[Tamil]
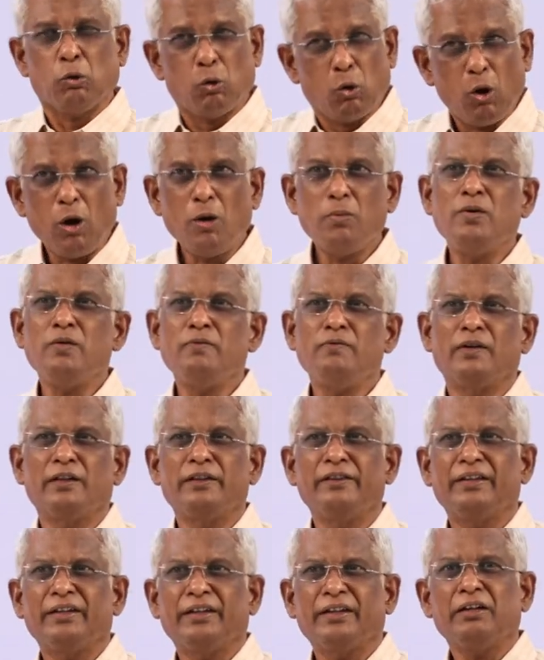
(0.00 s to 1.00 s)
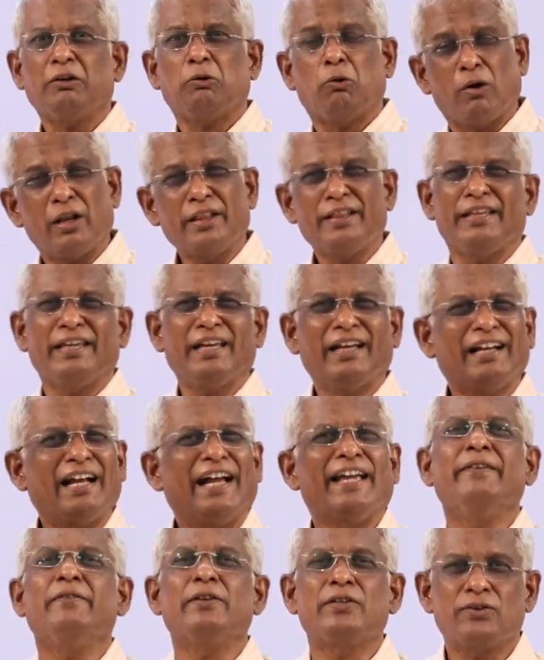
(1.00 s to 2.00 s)
கோபம் வந்து குழந்தையை
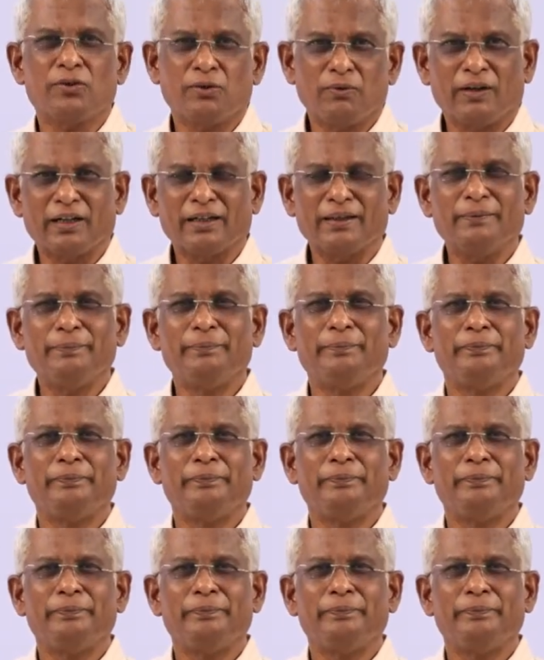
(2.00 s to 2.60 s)
கை வச்சிருவாங்க